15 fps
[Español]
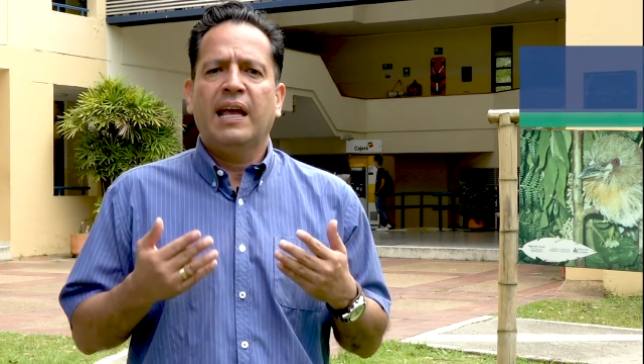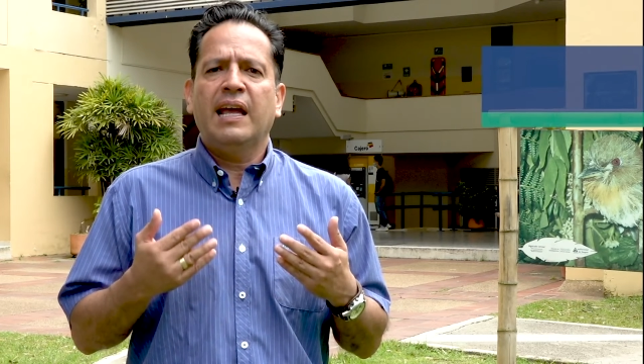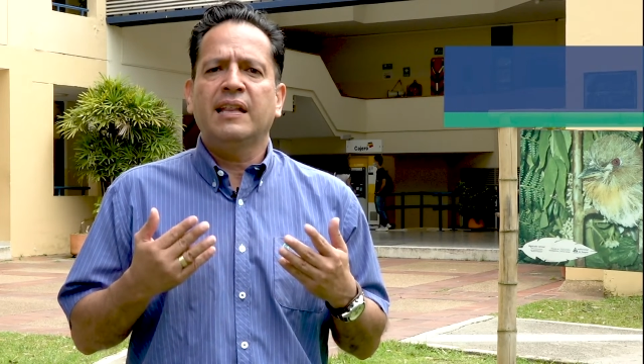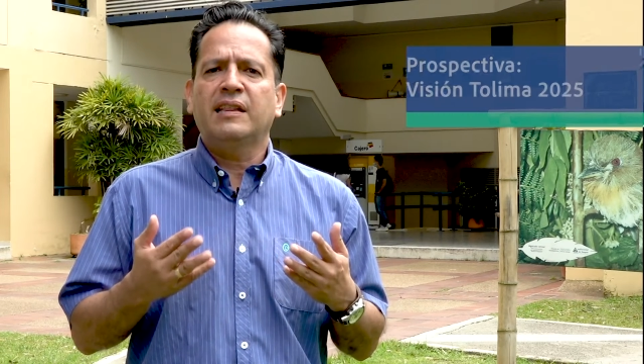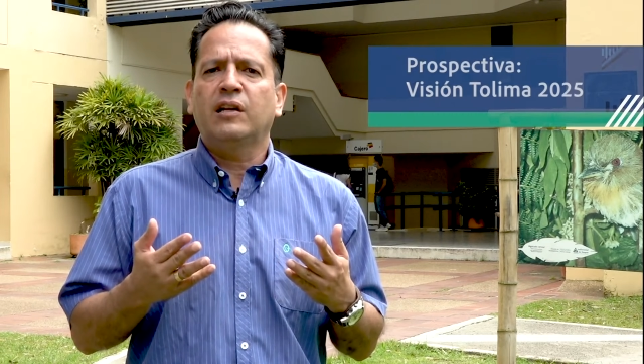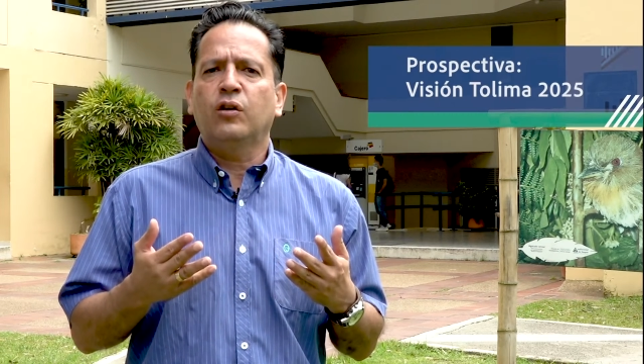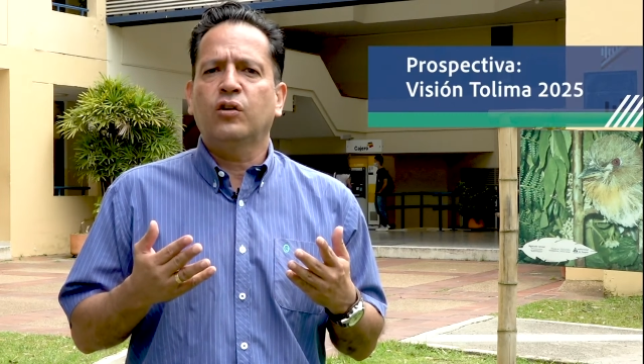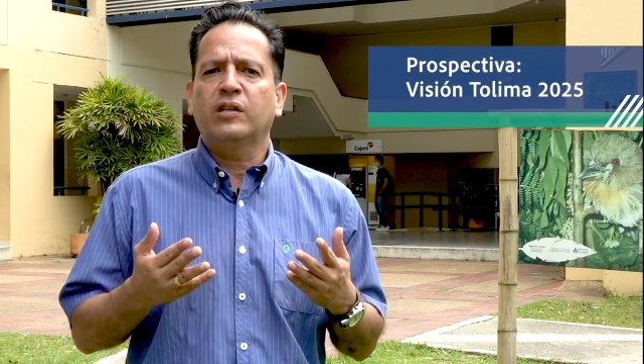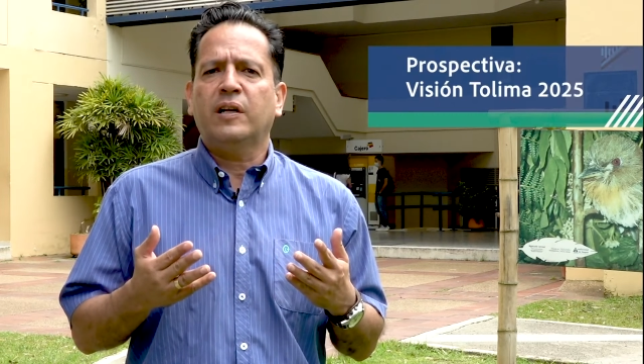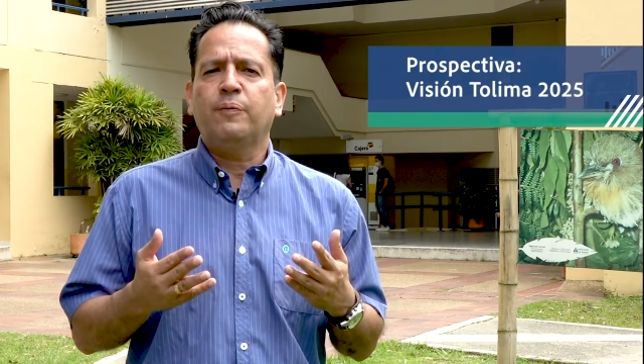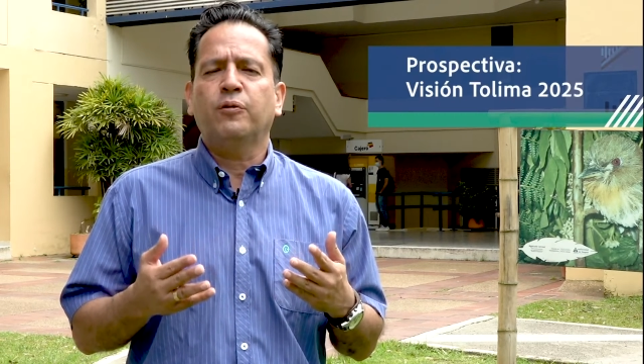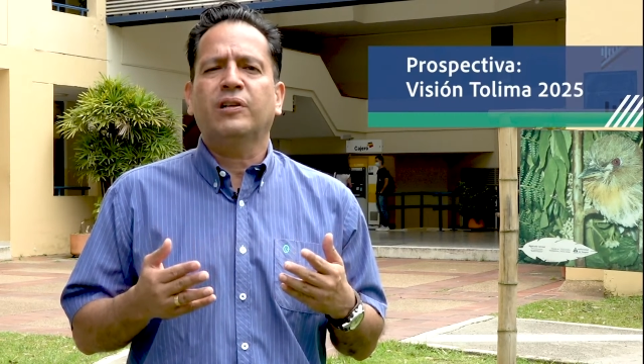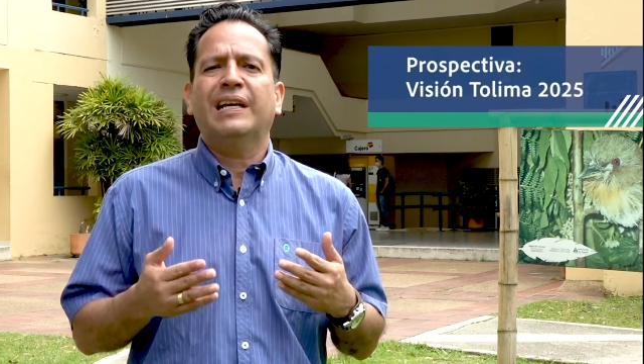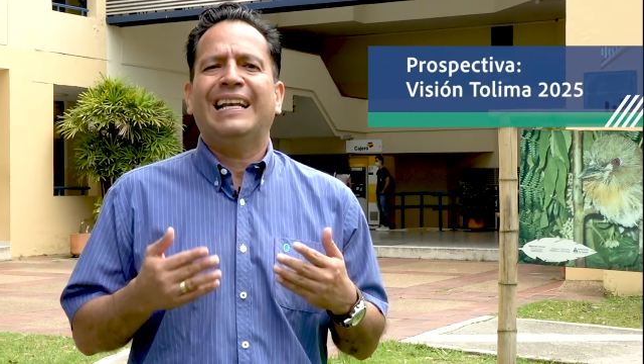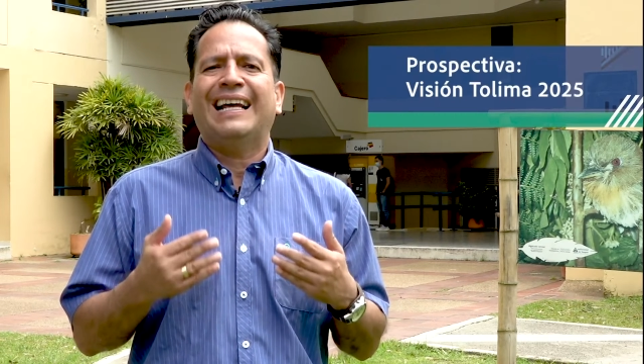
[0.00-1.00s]
Entre otras
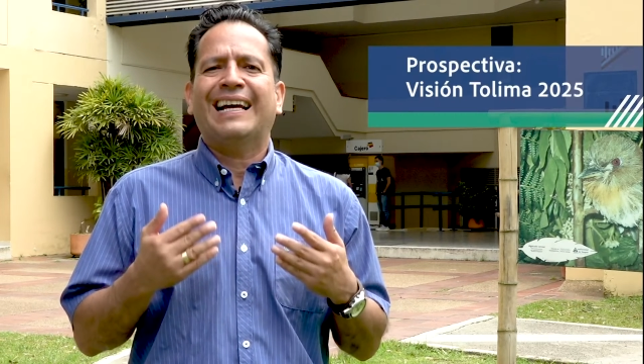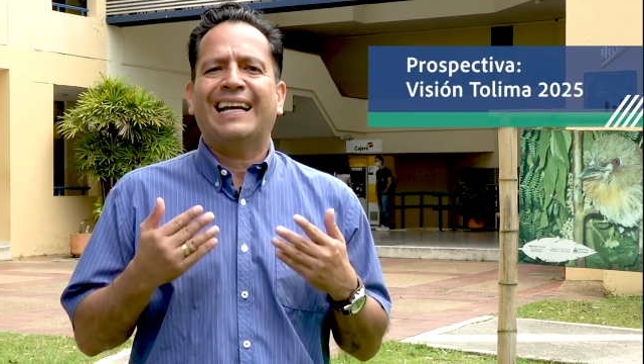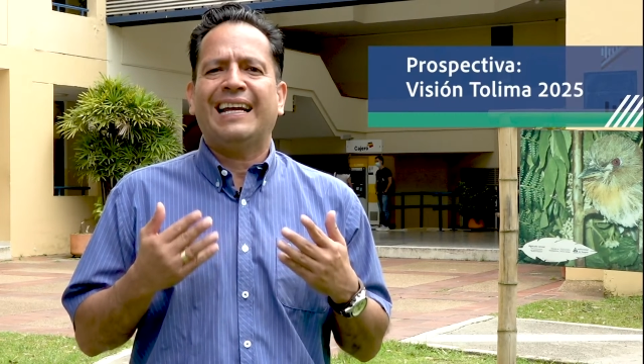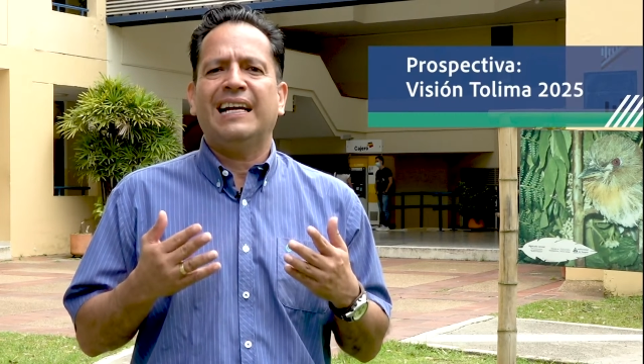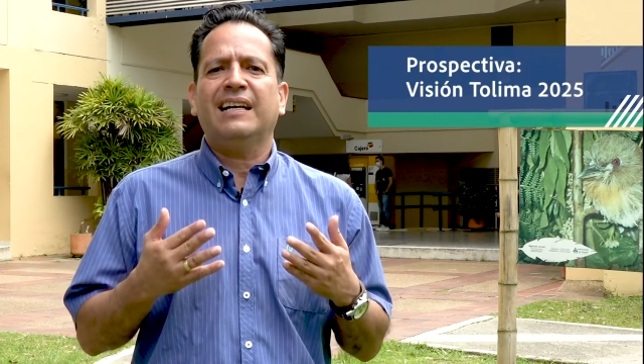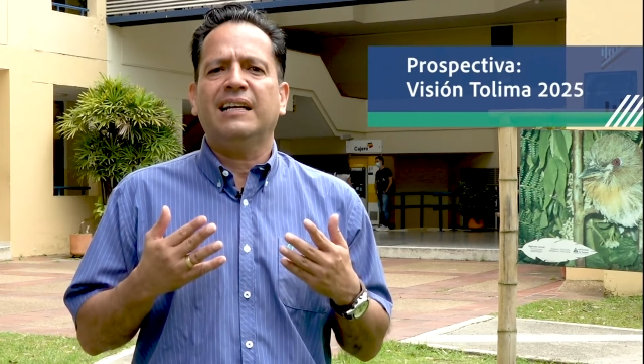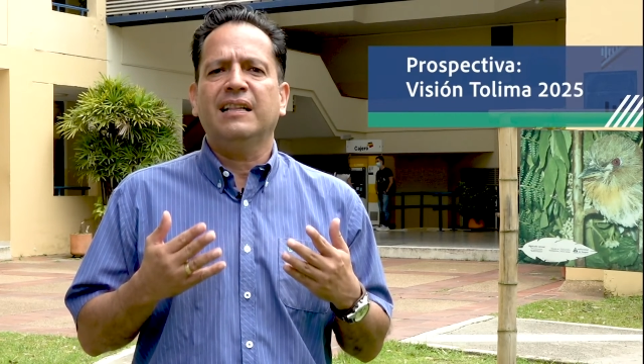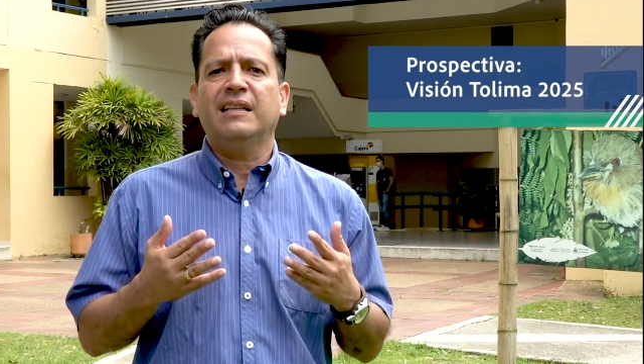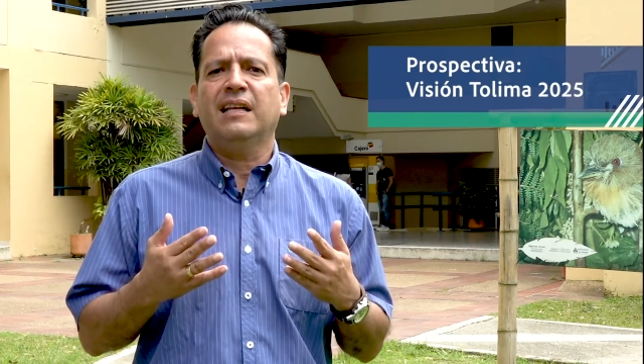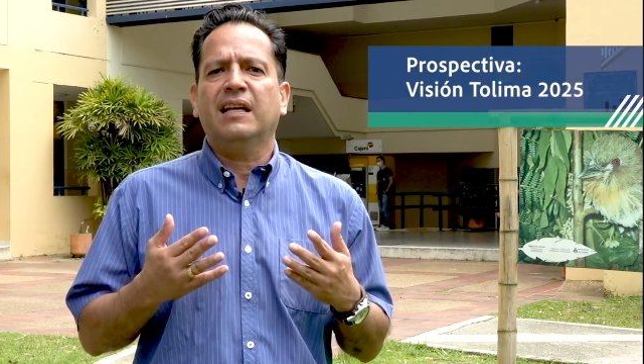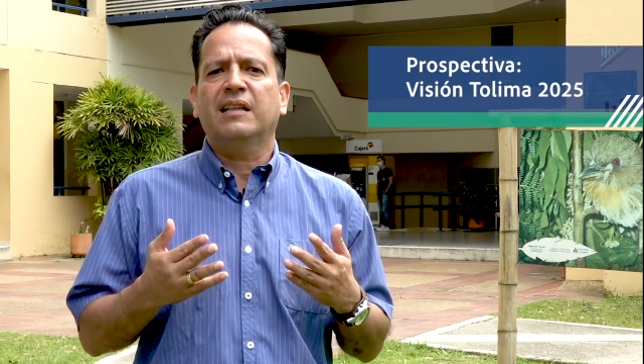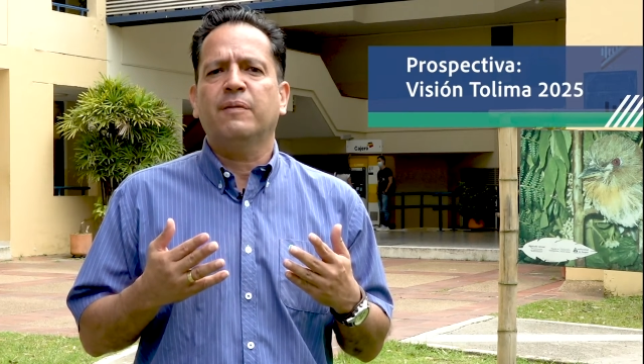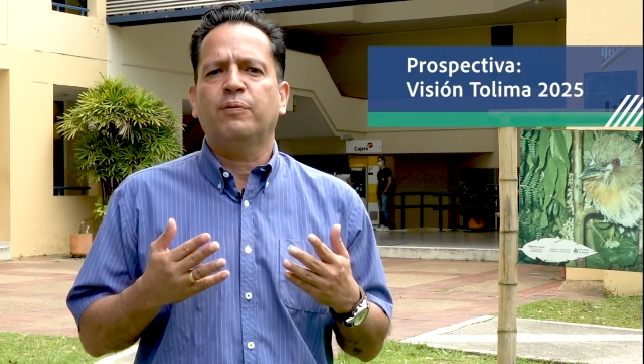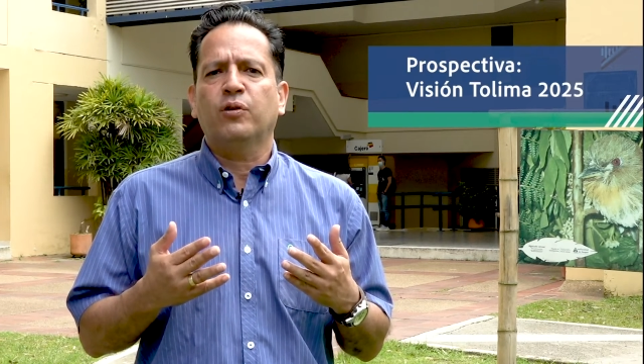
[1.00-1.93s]
porque la gran cantidad de